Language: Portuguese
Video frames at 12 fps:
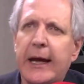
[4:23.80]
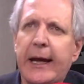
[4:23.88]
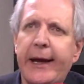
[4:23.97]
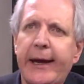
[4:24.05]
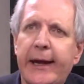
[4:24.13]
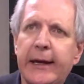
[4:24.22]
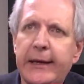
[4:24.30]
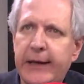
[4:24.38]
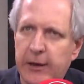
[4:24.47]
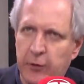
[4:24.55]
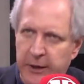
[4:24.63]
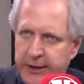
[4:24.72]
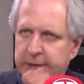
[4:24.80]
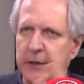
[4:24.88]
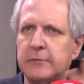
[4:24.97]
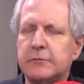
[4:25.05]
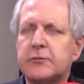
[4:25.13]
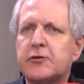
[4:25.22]
a ela e agora
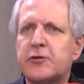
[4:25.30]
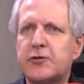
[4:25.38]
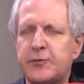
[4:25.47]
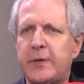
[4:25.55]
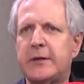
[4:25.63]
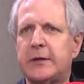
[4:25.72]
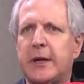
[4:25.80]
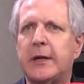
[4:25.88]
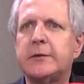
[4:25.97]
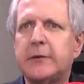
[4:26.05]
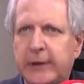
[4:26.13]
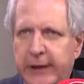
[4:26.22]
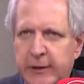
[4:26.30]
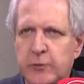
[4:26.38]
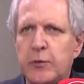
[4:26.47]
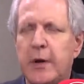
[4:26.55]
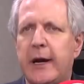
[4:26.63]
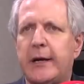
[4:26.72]
estão suspendendo e
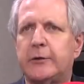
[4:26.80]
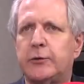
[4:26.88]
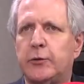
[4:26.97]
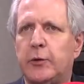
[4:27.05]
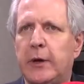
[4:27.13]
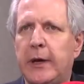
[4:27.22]
recuando.